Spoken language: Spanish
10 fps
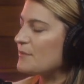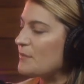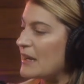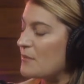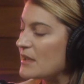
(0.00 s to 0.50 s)
que
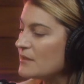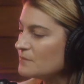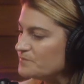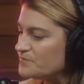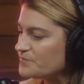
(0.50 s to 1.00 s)
para
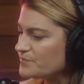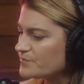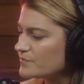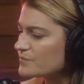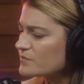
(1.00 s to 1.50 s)
mí
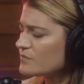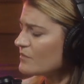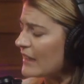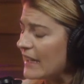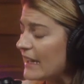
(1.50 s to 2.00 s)

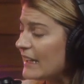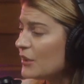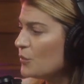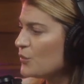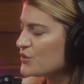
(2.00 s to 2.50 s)
he
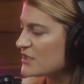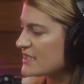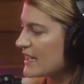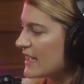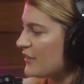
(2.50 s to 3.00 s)
leído mucho
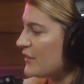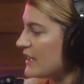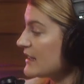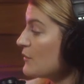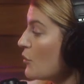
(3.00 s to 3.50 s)
acerca de
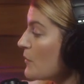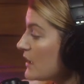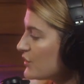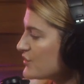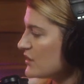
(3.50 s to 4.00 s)
diferentes
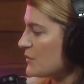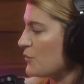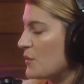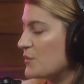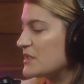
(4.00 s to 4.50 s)
momentos donde
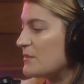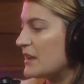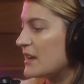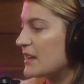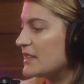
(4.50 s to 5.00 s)
podemos
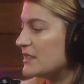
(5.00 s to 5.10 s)
aplicar